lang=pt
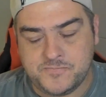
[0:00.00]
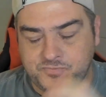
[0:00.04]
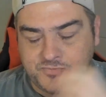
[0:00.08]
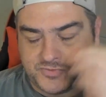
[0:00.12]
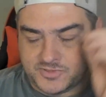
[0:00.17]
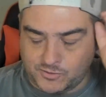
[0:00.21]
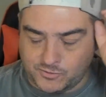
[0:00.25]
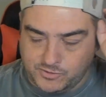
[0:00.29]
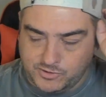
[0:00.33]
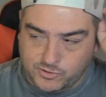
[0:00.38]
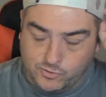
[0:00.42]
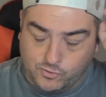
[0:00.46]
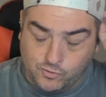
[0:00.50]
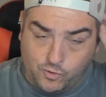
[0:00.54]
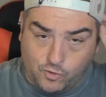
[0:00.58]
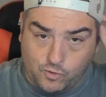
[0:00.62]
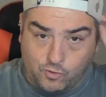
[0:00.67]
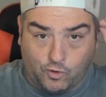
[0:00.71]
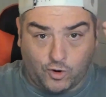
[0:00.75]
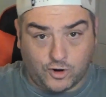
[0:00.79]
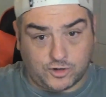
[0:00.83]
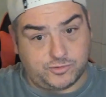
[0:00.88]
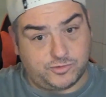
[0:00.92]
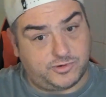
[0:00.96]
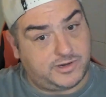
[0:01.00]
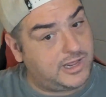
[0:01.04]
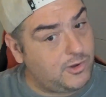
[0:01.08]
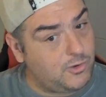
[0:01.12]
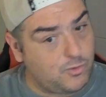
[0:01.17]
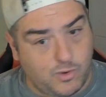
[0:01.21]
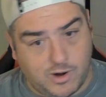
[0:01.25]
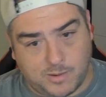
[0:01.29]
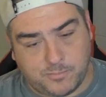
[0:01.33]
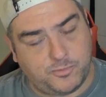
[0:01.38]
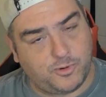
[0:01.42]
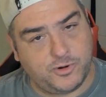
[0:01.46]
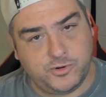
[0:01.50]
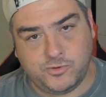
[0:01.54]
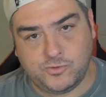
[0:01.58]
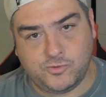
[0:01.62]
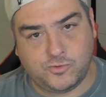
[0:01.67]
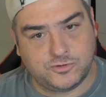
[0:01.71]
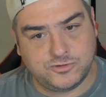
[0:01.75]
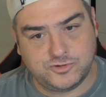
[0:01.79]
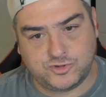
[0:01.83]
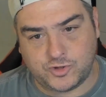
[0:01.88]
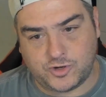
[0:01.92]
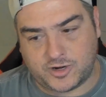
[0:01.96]
Então eu não concordo nem com o apoio
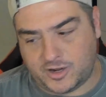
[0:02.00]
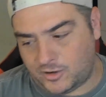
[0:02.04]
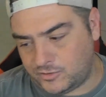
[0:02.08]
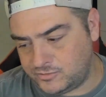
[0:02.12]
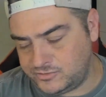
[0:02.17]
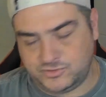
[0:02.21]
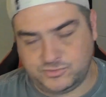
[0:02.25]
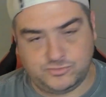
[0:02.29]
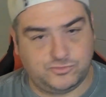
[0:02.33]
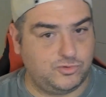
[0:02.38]
incondicional de,